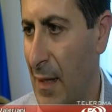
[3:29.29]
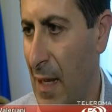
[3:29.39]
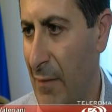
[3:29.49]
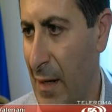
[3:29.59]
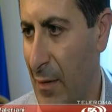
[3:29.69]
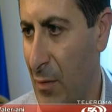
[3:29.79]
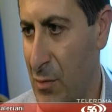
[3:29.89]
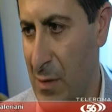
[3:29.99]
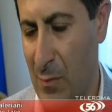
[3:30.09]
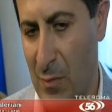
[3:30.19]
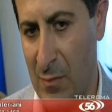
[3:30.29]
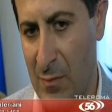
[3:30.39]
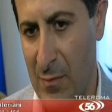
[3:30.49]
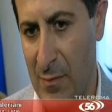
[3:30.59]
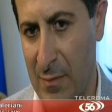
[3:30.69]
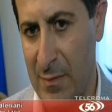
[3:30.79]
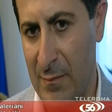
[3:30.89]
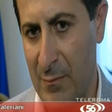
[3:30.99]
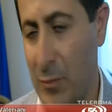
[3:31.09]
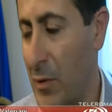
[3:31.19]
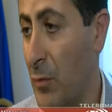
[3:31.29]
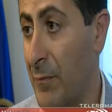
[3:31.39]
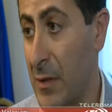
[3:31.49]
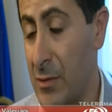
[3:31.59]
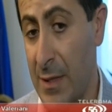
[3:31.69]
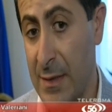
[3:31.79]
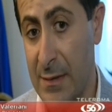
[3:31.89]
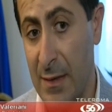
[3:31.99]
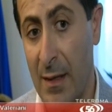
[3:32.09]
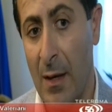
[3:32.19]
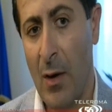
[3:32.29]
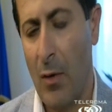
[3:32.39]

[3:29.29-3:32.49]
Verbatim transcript: avranno diciamo, molte convergenze.